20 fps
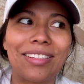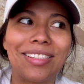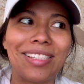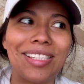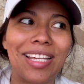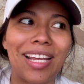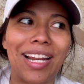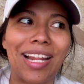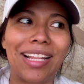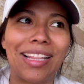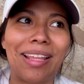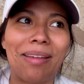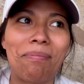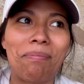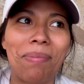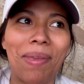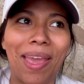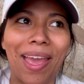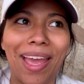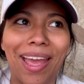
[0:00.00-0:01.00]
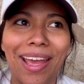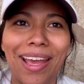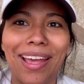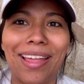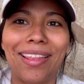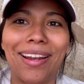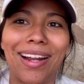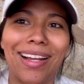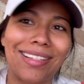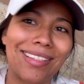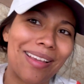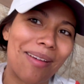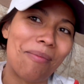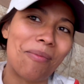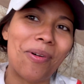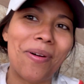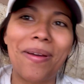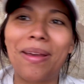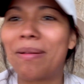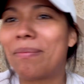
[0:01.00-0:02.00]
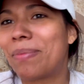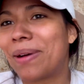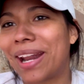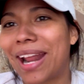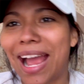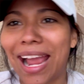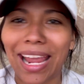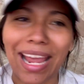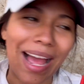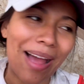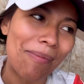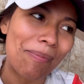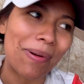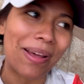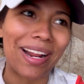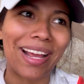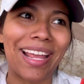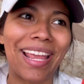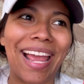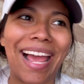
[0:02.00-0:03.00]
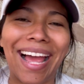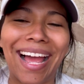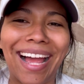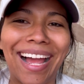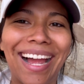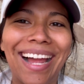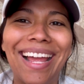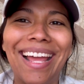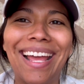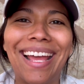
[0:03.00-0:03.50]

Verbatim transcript: llenas de piedras, se mueve para acá, para allá.